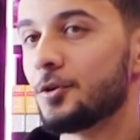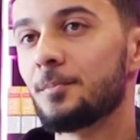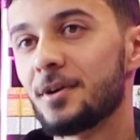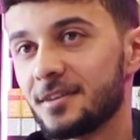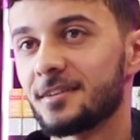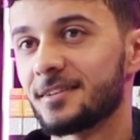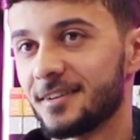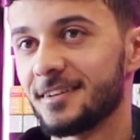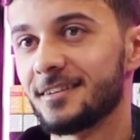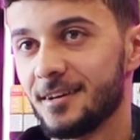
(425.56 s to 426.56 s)
هم
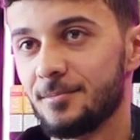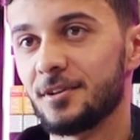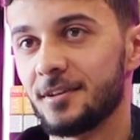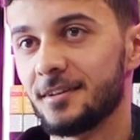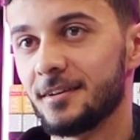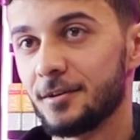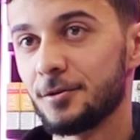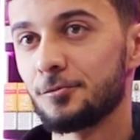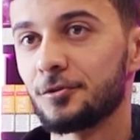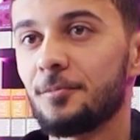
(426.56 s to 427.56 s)
اكثر داعمين يعني لي
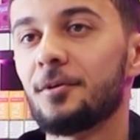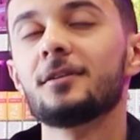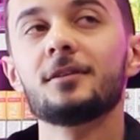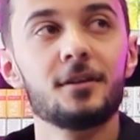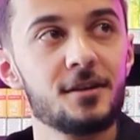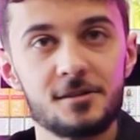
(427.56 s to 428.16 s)
وطبعا